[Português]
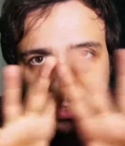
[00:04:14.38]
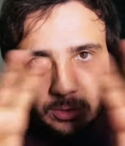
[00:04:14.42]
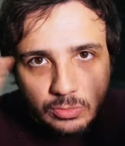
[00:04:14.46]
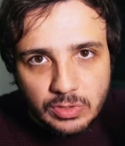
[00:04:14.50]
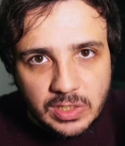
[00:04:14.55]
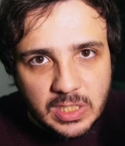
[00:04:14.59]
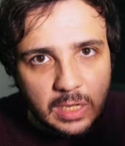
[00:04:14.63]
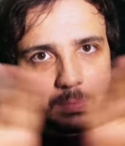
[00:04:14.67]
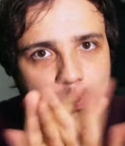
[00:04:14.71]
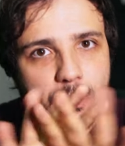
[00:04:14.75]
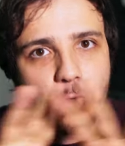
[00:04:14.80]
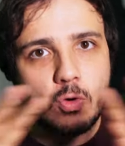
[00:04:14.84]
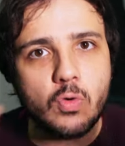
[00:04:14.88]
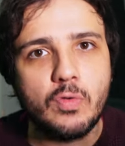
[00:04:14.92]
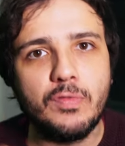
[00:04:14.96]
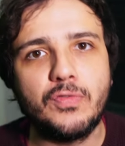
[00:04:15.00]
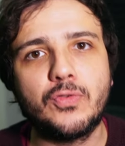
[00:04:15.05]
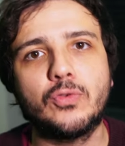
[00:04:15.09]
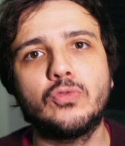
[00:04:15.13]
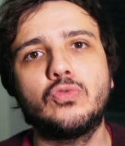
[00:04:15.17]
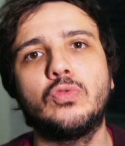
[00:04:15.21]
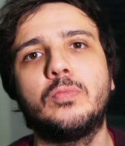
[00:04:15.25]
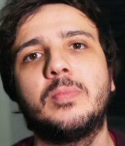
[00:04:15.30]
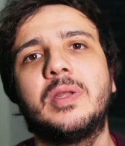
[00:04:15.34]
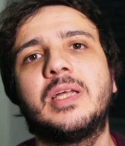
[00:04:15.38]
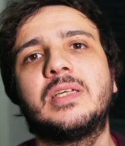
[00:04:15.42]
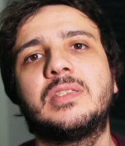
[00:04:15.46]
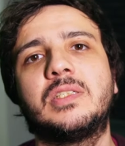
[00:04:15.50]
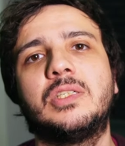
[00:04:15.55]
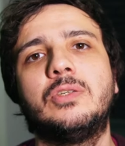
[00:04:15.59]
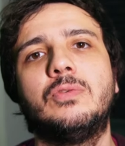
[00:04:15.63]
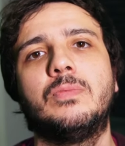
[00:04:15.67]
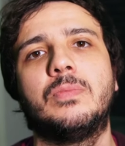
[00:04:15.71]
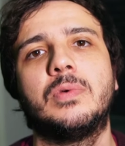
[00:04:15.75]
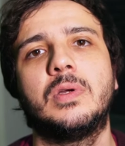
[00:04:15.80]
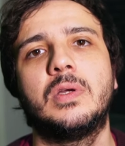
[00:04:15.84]
estão sempre em confronto no
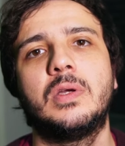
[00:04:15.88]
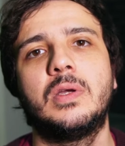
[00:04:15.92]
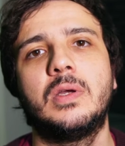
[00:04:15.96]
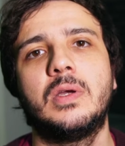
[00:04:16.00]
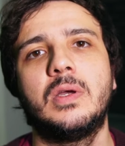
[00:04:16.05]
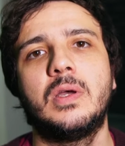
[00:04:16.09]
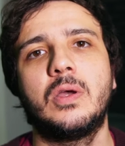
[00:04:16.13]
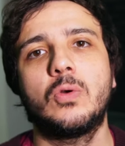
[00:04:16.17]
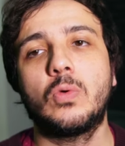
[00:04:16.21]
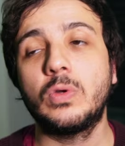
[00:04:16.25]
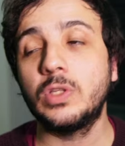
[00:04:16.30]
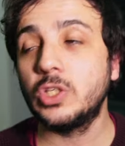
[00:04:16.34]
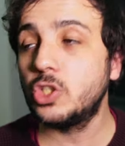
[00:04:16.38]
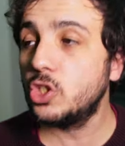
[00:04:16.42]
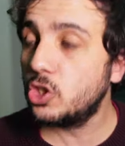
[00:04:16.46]
Brasil. Quando